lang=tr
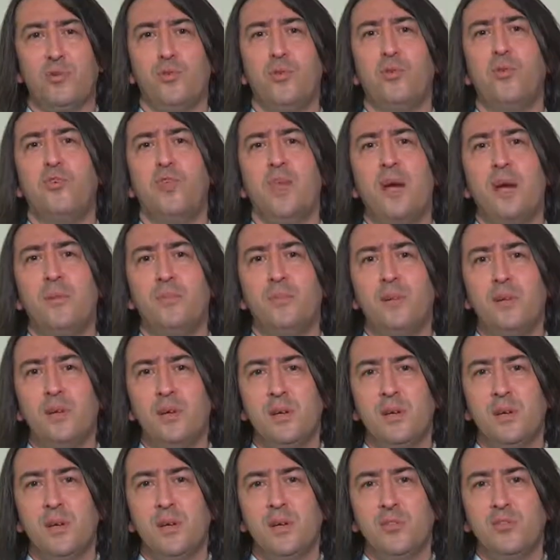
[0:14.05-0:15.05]
Bu önemli.
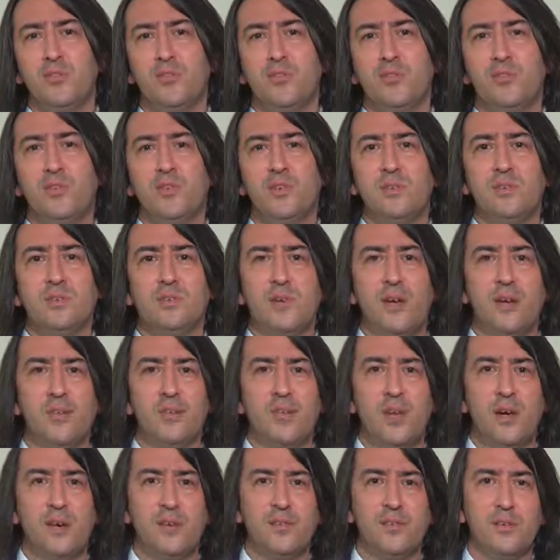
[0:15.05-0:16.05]
Çünkü
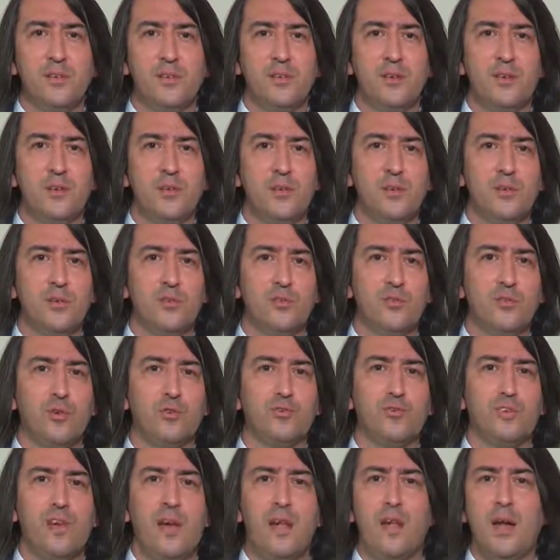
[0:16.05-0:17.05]
insanlar e,
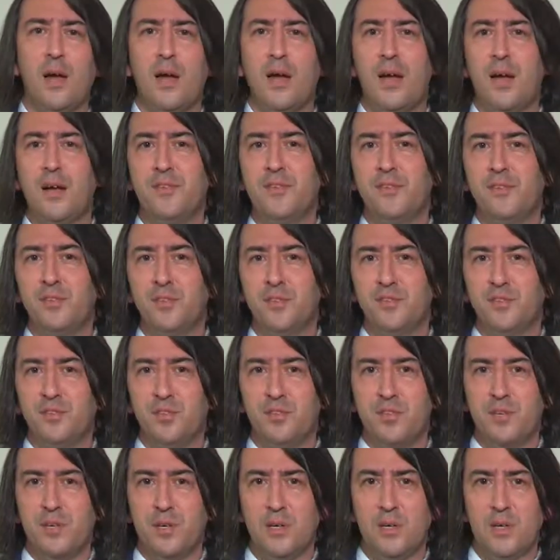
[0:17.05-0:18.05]
sosyal hayatın
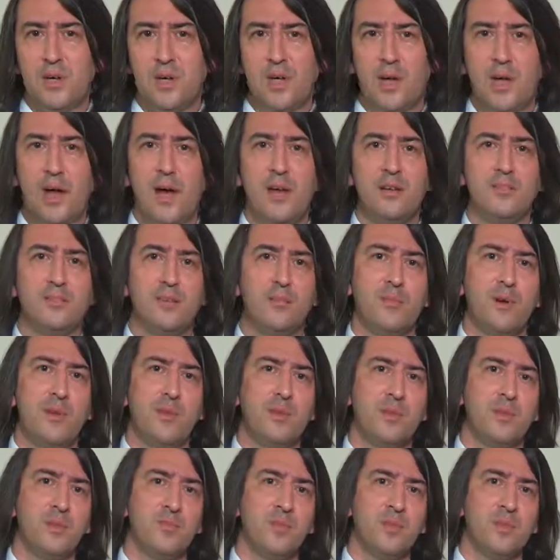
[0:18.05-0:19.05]
içinde her
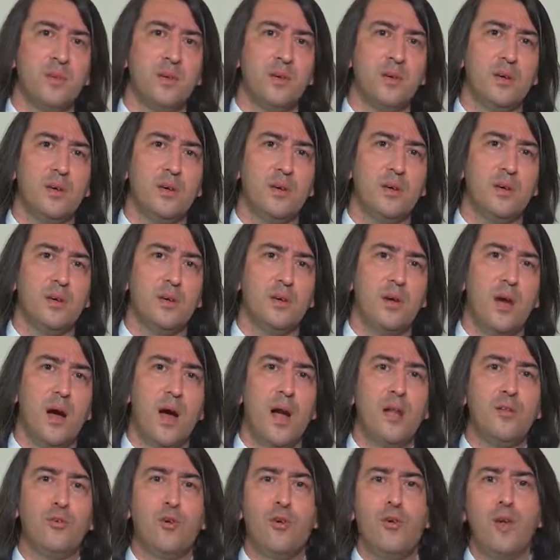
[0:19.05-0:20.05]
zaman e,
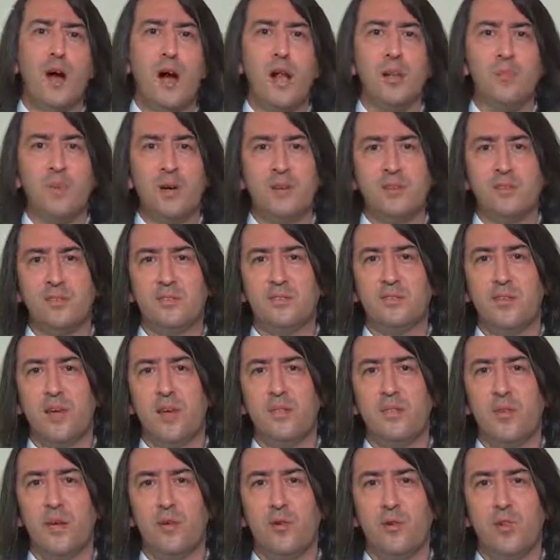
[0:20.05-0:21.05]
alkol almak
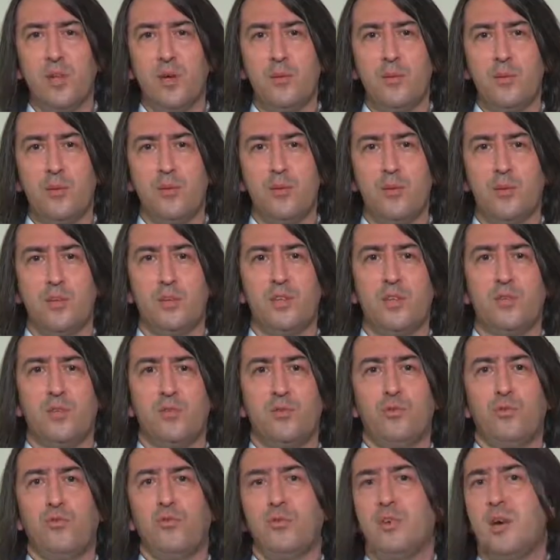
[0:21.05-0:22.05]
isteyenler olabiliyor. Ya da
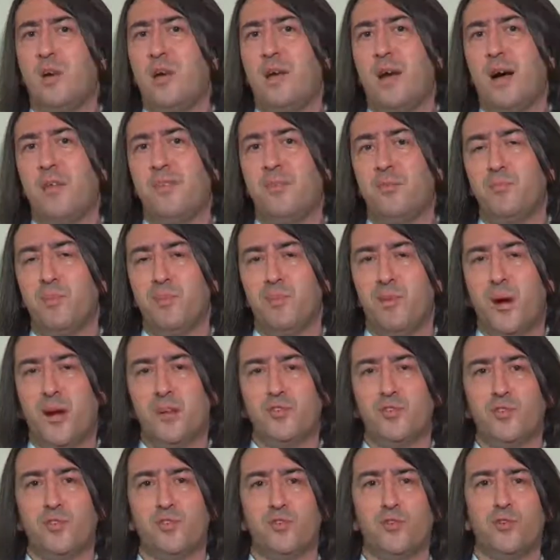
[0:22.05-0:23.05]
günlük hayatın bir
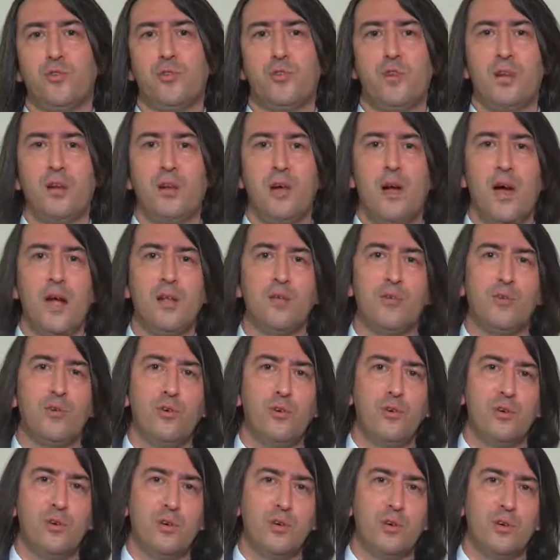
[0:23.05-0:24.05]
parçası olarak
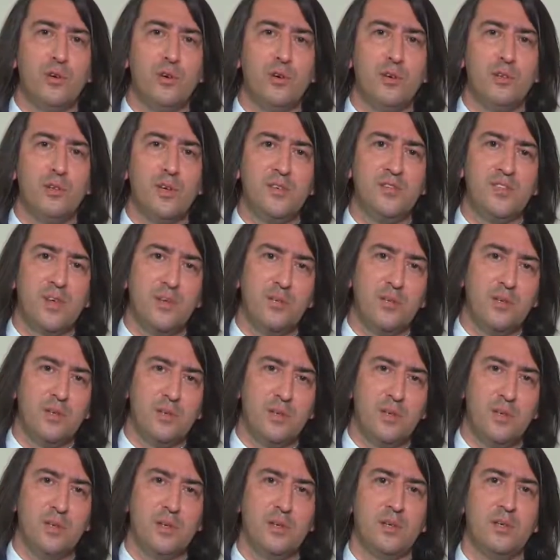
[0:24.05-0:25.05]
alkol e, yaşamın
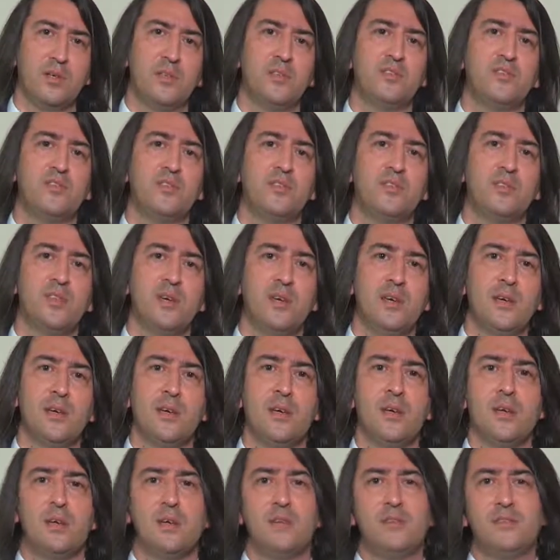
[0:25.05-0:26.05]
e, içinde
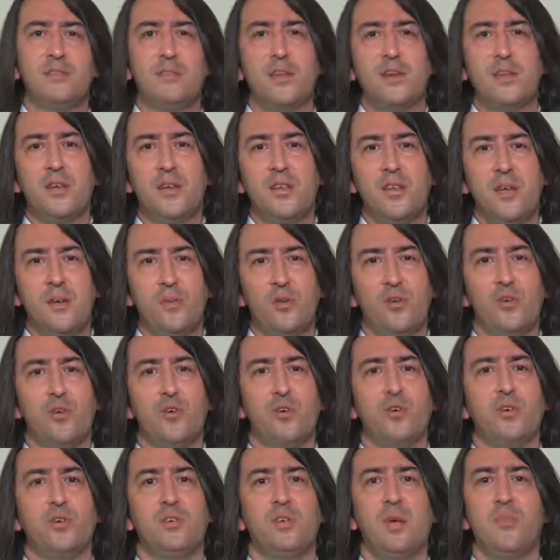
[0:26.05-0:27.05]

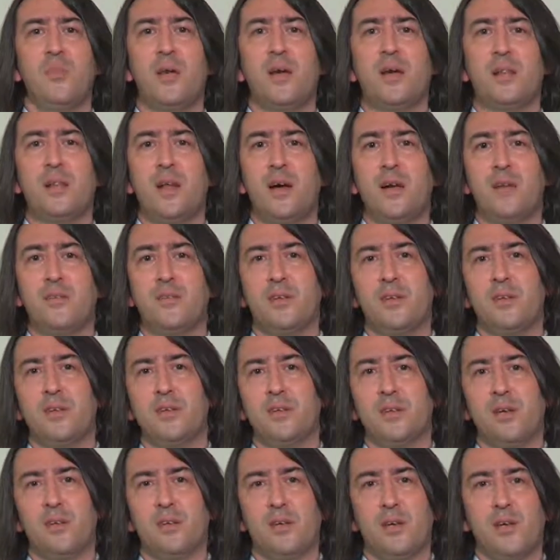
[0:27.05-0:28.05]
seyredebiliyor yemeklerde
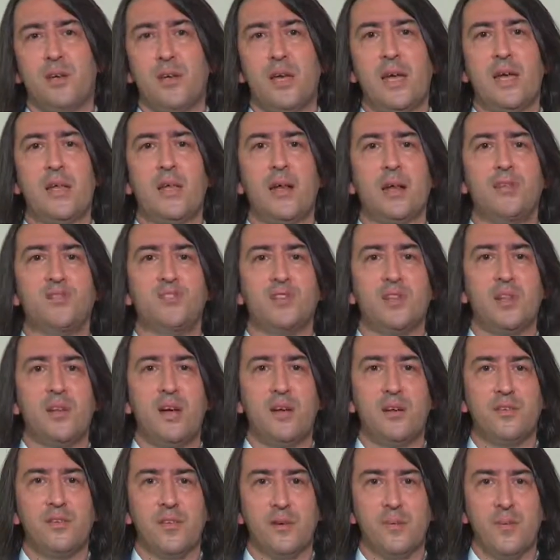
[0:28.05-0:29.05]
ya da
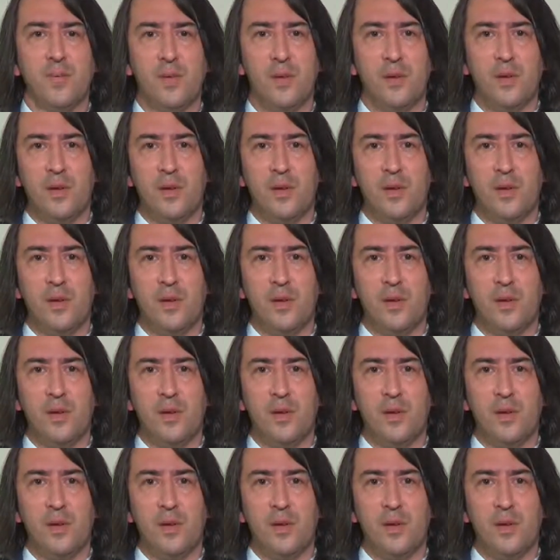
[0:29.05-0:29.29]
eğlencelerde.